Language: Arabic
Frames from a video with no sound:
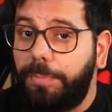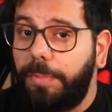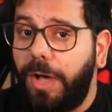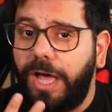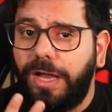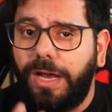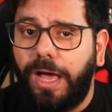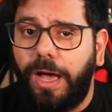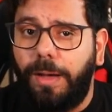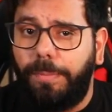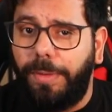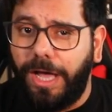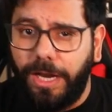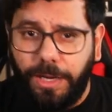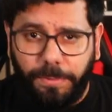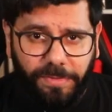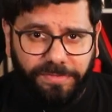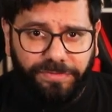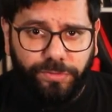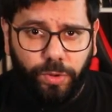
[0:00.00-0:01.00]
اربع العاب
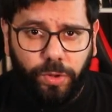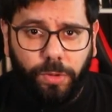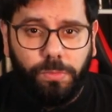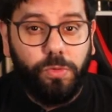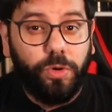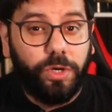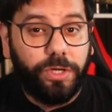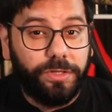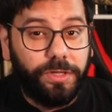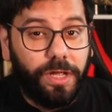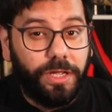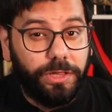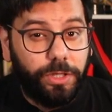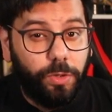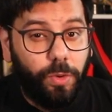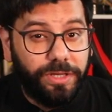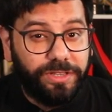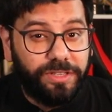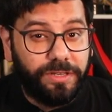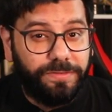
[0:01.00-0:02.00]
عالم مفتوح ممكن
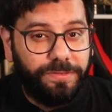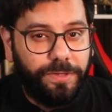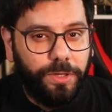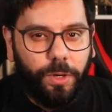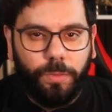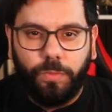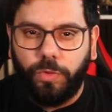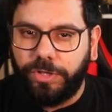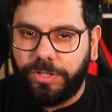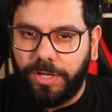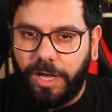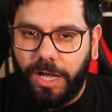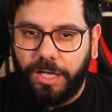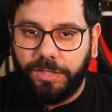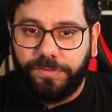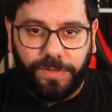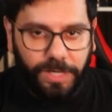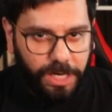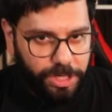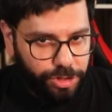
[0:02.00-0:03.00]
تقضي وقتك فيهم وانت
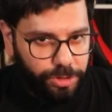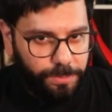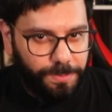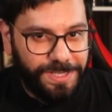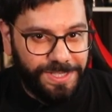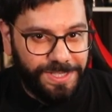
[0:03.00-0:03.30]
قاعد في الحجر